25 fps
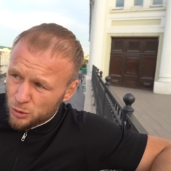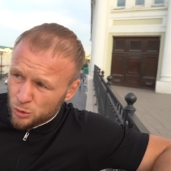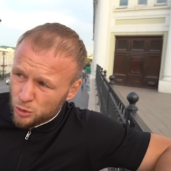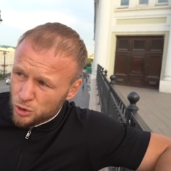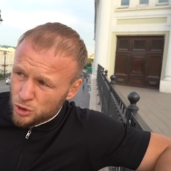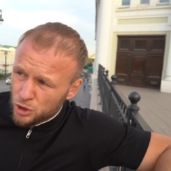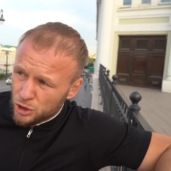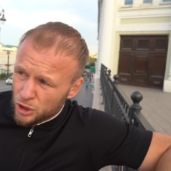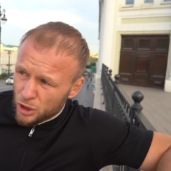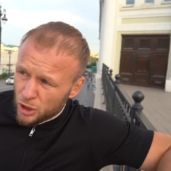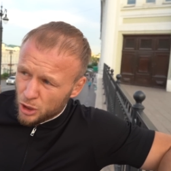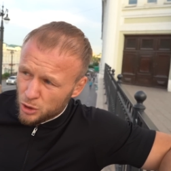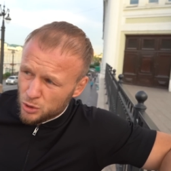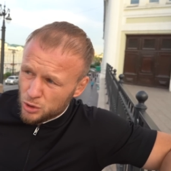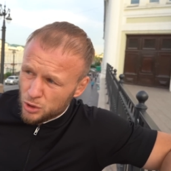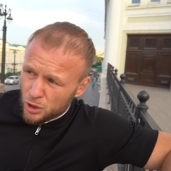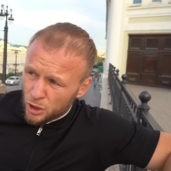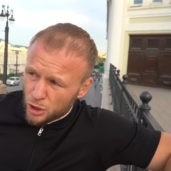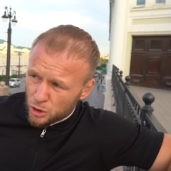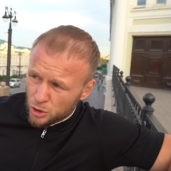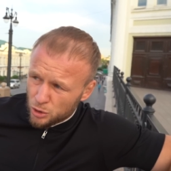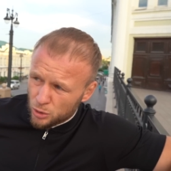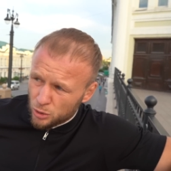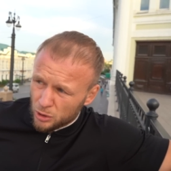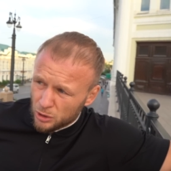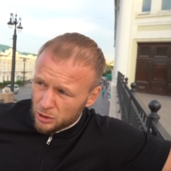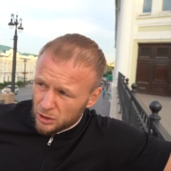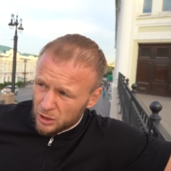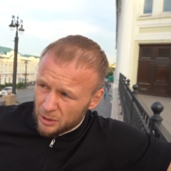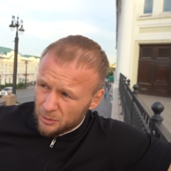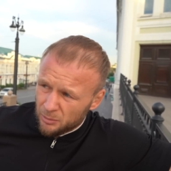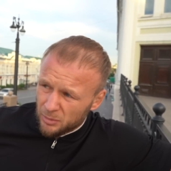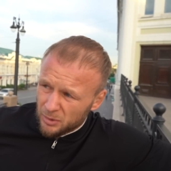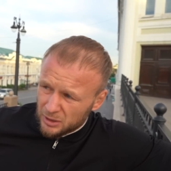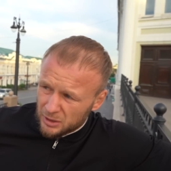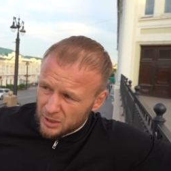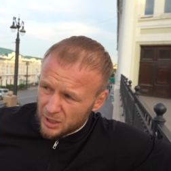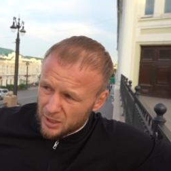в коем случае не хочу сказать, что
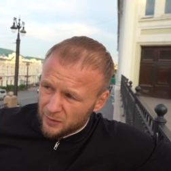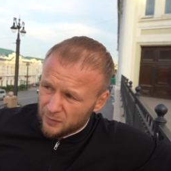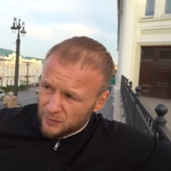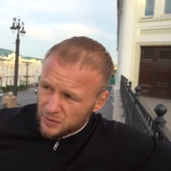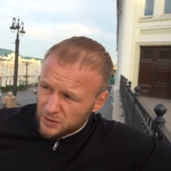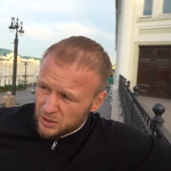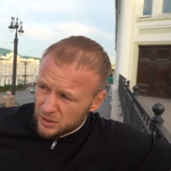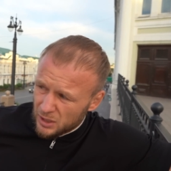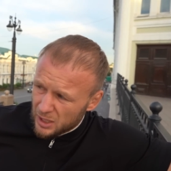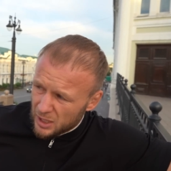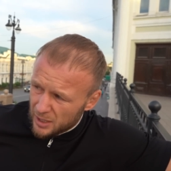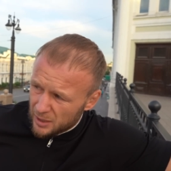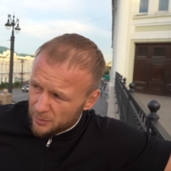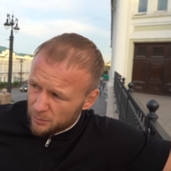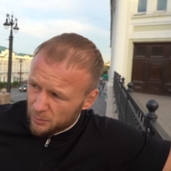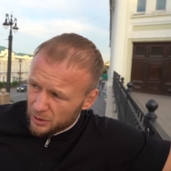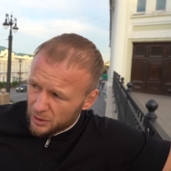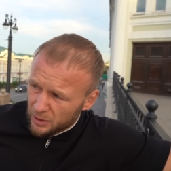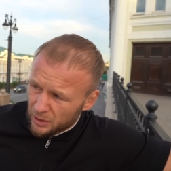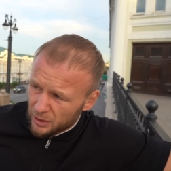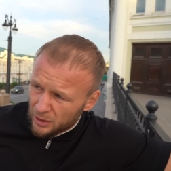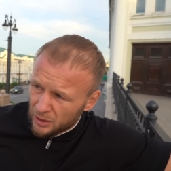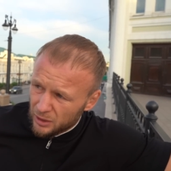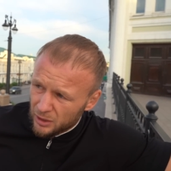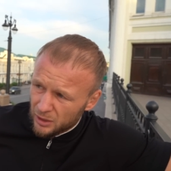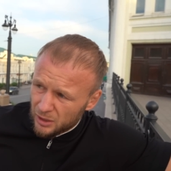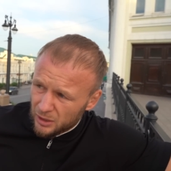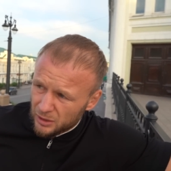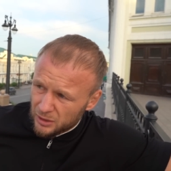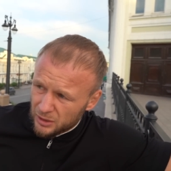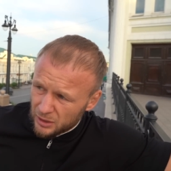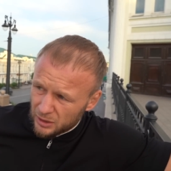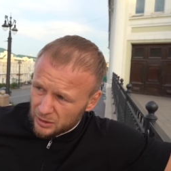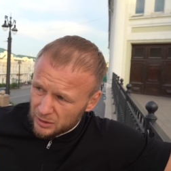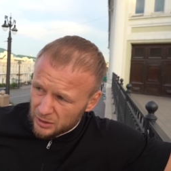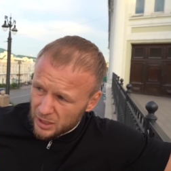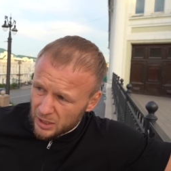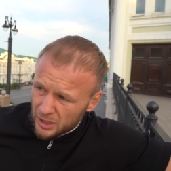Адлан Батаев слабый
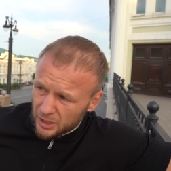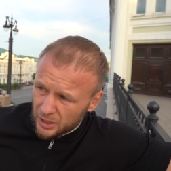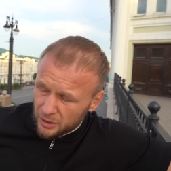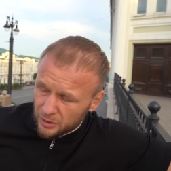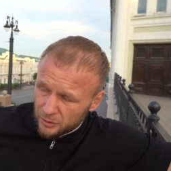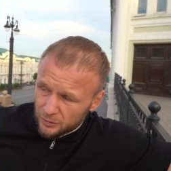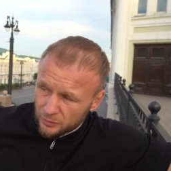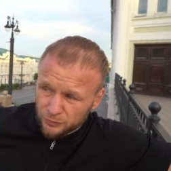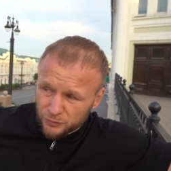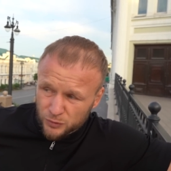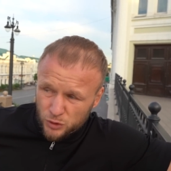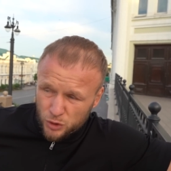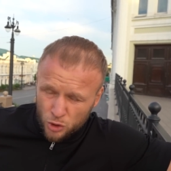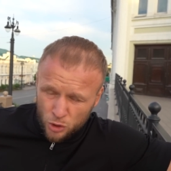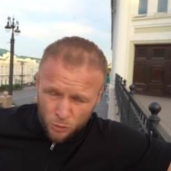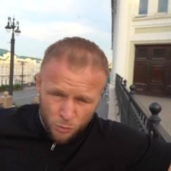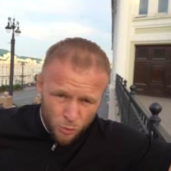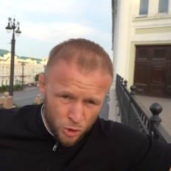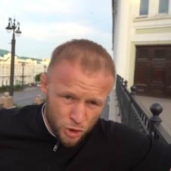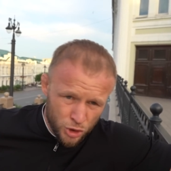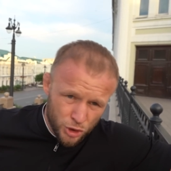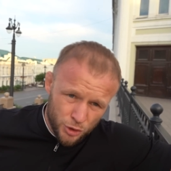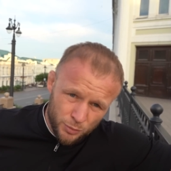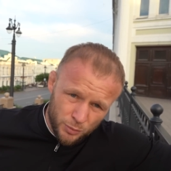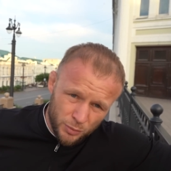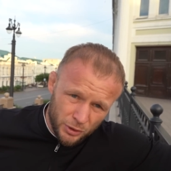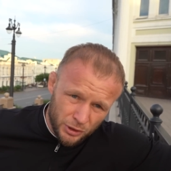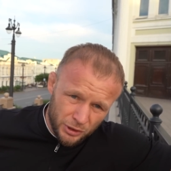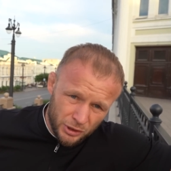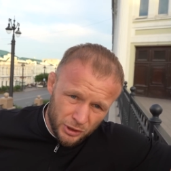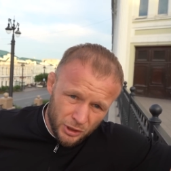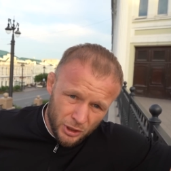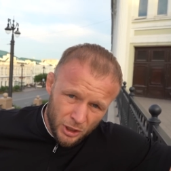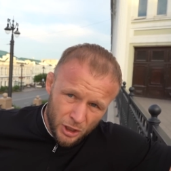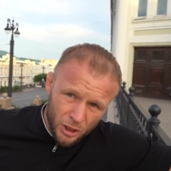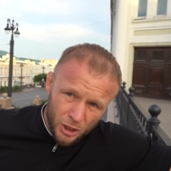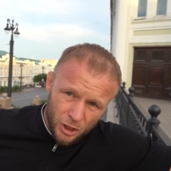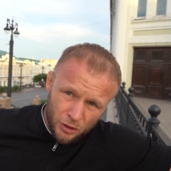или так далее. Все может
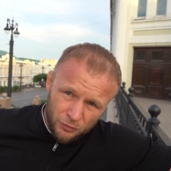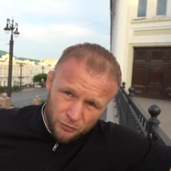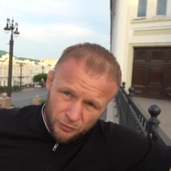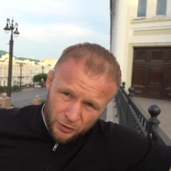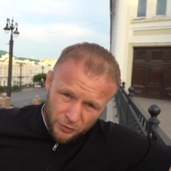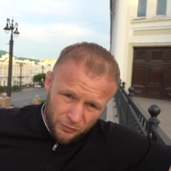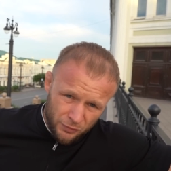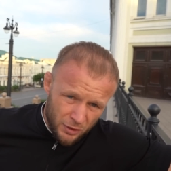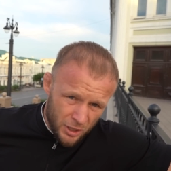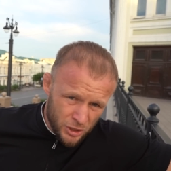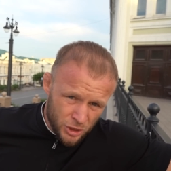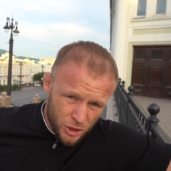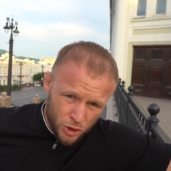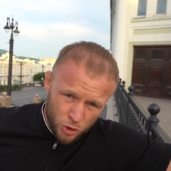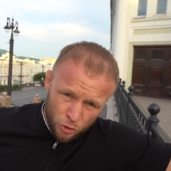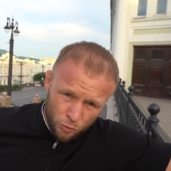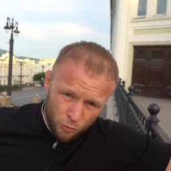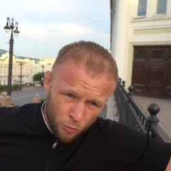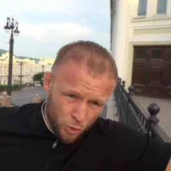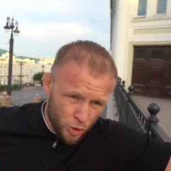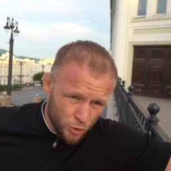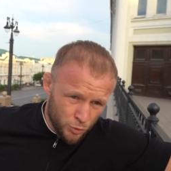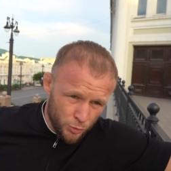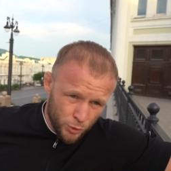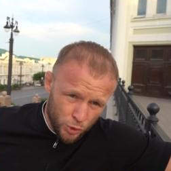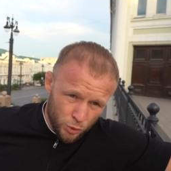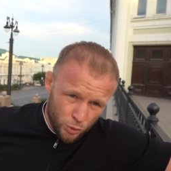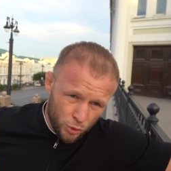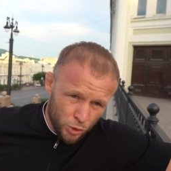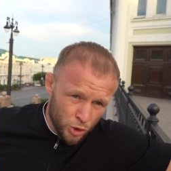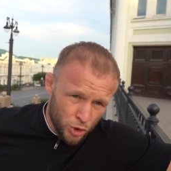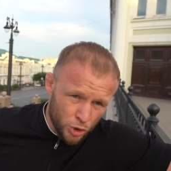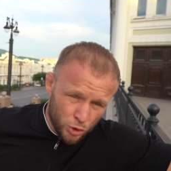быть. В реванше он, может быть,